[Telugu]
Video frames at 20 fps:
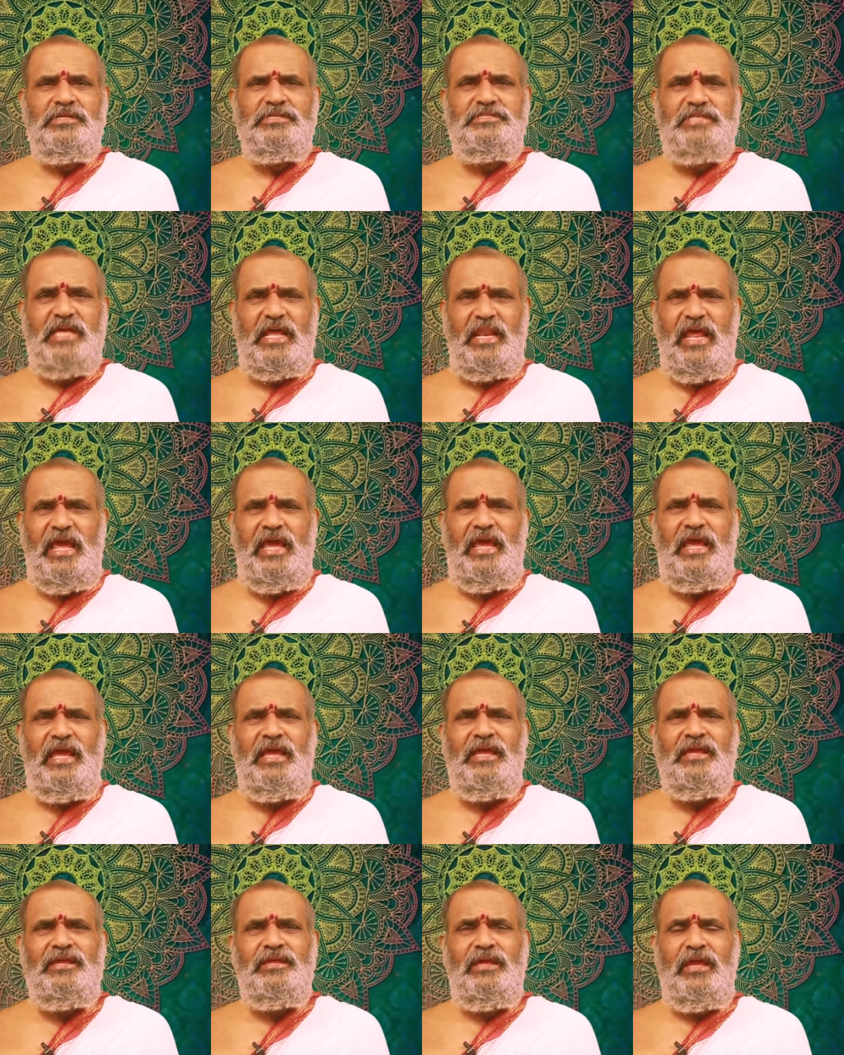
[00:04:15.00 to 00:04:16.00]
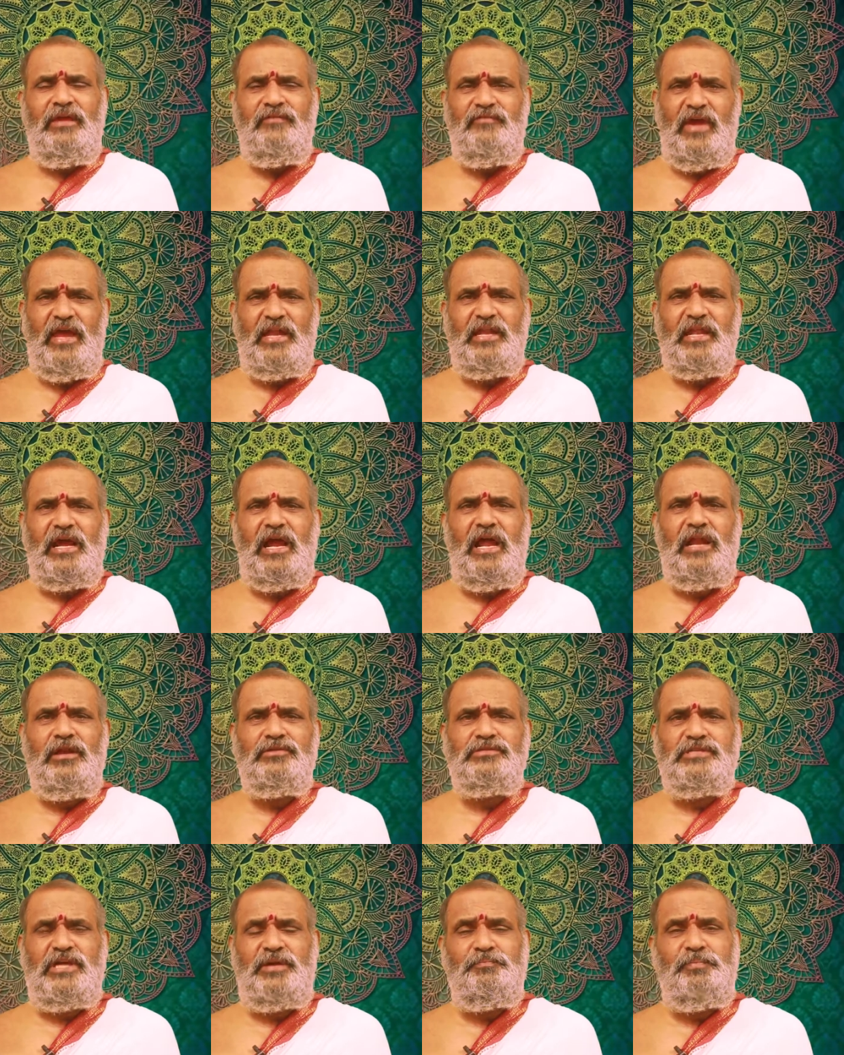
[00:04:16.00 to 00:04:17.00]
సరే ఈ వేటగాడు
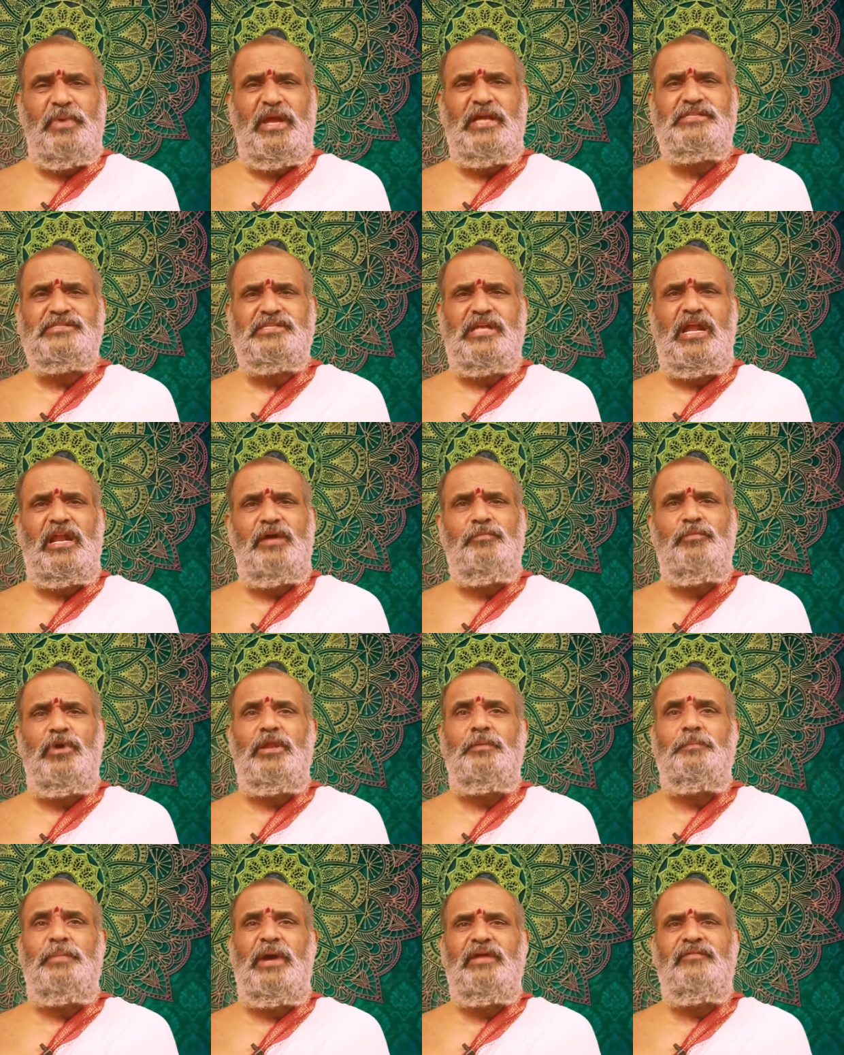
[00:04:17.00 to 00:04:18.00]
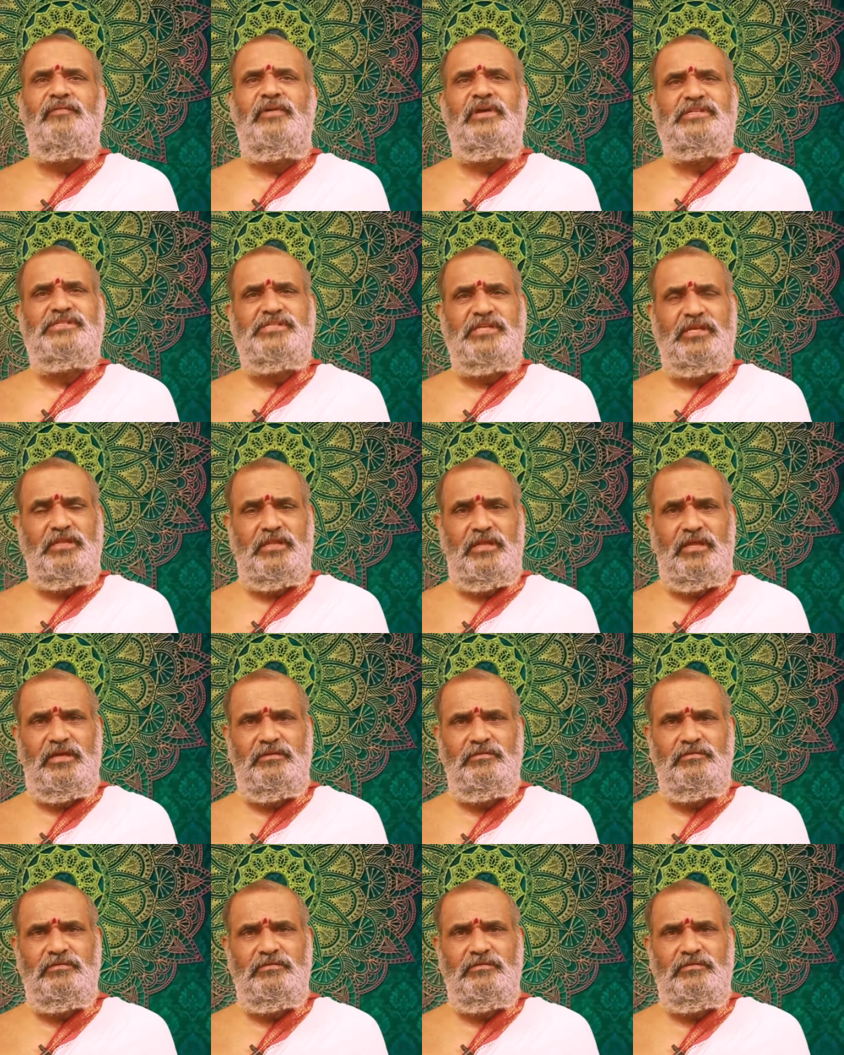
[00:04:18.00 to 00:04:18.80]
చంపేస్తాడేమని భయం వేసింది